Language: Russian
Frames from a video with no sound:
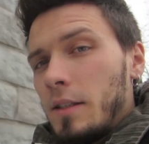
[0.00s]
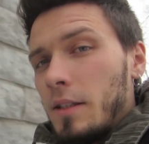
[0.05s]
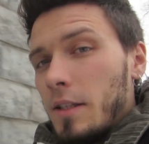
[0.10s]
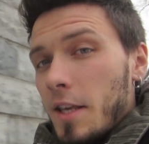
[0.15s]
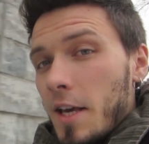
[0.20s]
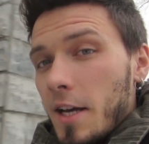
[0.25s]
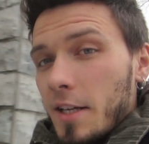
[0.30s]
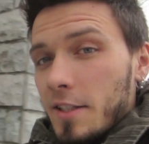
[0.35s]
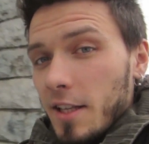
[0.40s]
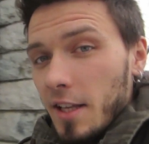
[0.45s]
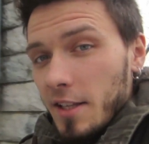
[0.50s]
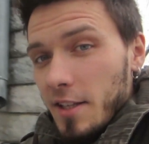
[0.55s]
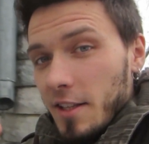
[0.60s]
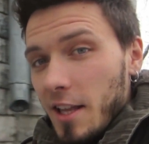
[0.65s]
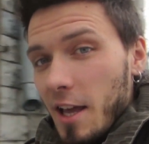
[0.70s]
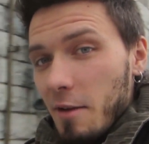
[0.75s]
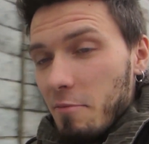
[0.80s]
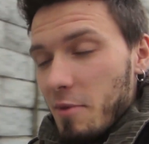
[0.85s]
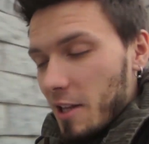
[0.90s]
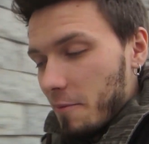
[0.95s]
Я, кстати,
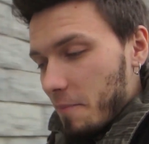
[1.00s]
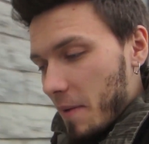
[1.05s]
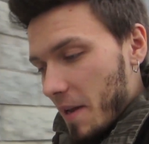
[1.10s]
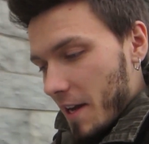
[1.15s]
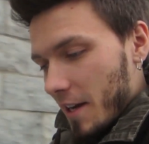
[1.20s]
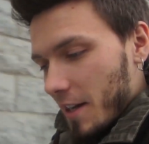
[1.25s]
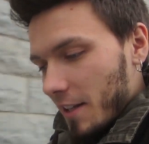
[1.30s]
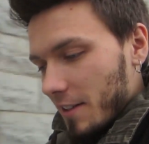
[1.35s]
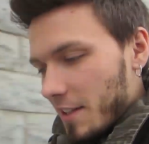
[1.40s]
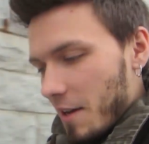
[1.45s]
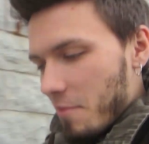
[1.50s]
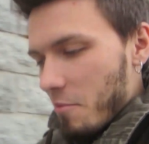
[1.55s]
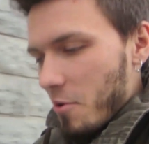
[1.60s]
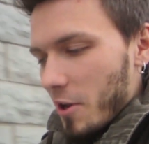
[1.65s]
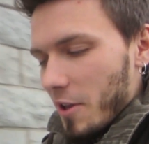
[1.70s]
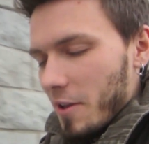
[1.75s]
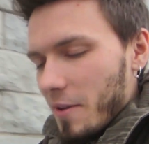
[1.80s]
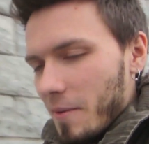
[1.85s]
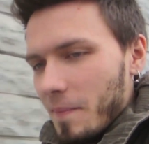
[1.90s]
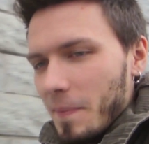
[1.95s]
на обед поехал
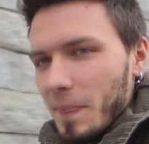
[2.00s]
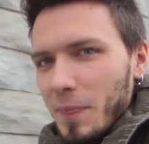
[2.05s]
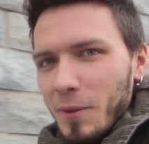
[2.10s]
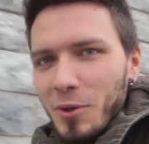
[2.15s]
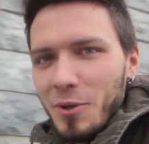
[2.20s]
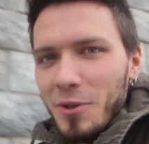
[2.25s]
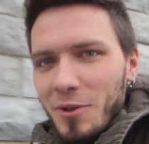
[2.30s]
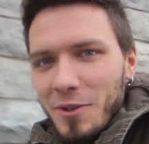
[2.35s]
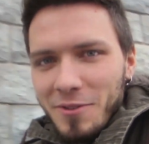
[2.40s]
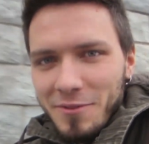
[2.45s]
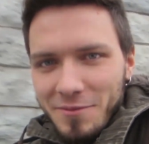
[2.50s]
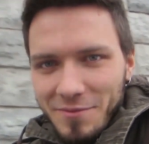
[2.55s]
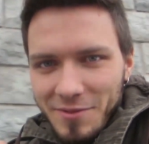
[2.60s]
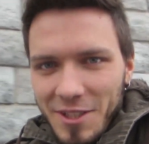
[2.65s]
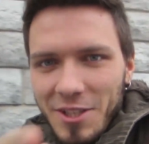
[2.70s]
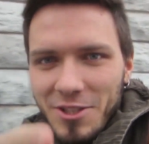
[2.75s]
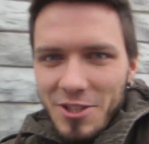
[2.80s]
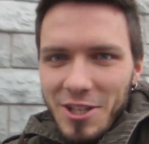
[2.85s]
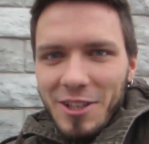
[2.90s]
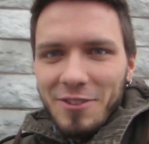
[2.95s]
домой. Но
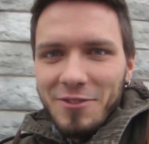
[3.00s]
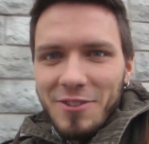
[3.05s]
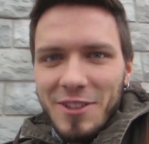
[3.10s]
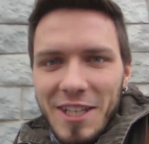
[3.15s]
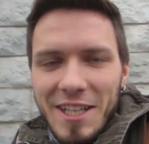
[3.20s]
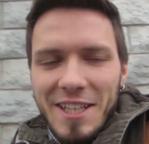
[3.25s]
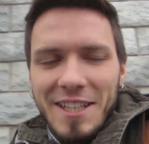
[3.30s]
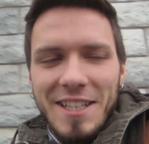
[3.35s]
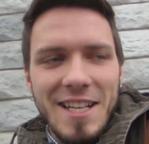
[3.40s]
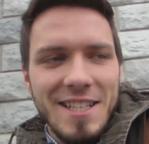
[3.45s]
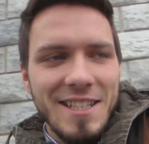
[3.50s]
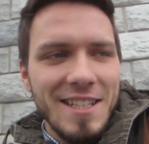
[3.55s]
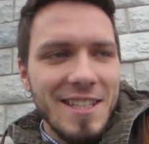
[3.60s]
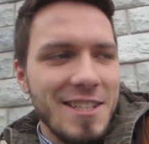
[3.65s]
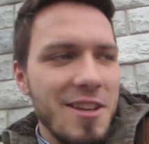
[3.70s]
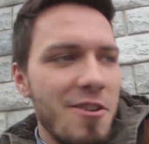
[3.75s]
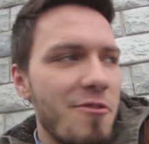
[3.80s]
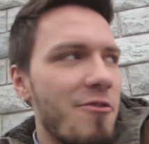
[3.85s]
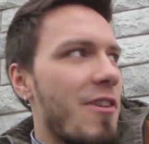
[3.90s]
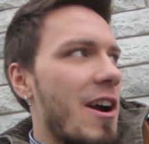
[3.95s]
сначала в ДНС
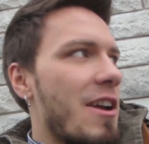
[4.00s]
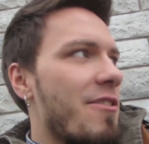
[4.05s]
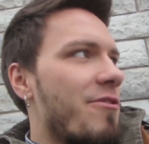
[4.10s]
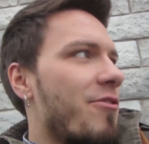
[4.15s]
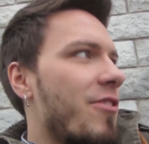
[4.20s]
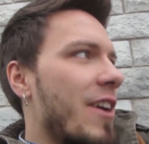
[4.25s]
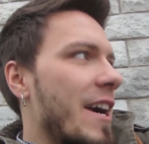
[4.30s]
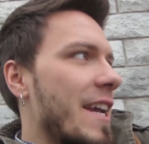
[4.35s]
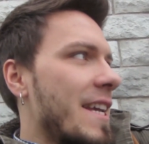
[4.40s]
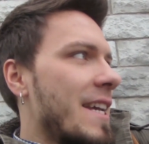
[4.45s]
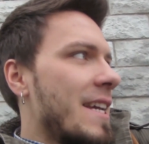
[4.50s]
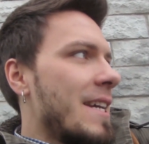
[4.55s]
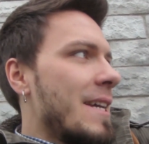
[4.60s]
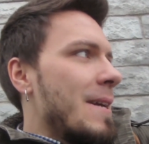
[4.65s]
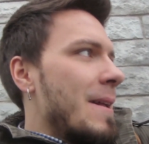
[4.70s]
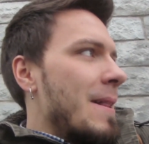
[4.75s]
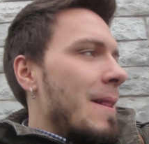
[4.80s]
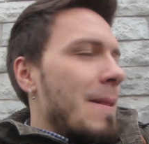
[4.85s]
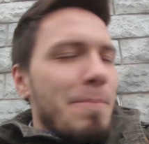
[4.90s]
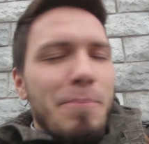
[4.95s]
за Wi-Fi
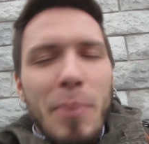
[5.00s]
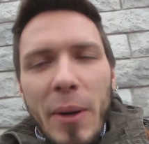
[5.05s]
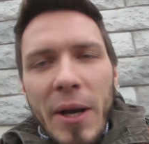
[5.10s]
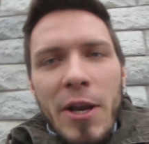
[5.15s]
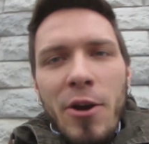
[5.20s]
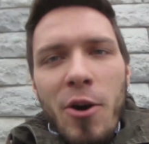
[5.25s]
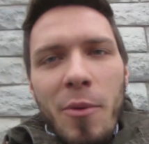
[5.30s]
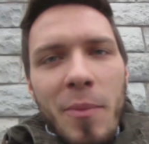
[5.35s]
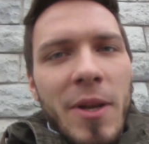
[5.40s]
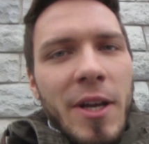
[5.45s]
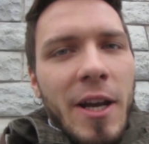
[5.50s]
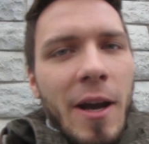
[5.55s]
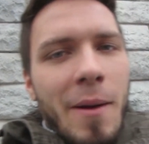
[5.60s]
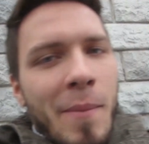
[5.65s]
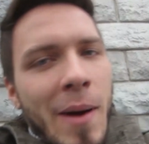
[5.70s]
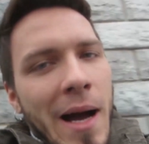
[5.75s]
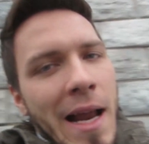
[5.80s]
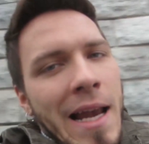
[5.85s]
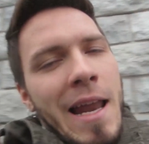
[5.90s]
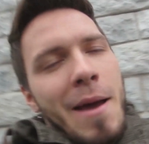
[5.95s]

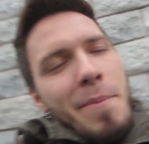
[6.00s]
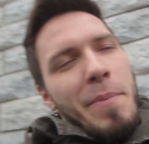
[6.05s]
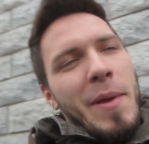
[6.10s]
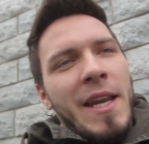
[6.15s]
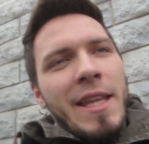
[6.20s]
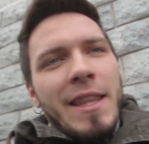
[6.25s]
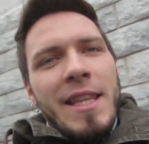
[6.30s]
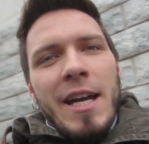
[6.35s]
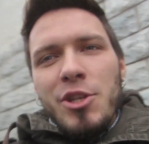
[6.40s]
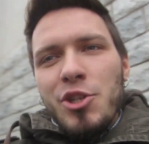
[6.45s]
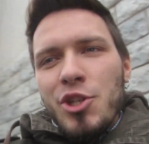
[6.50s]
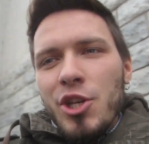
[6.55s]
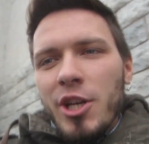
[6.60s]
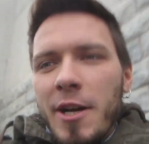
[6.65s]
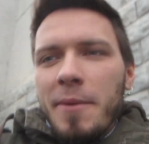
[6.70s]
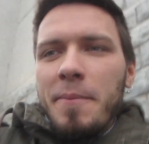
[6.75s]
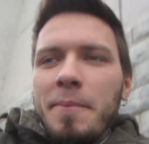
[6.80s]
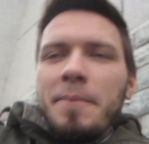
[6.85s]
приемником а-ля передатчиком.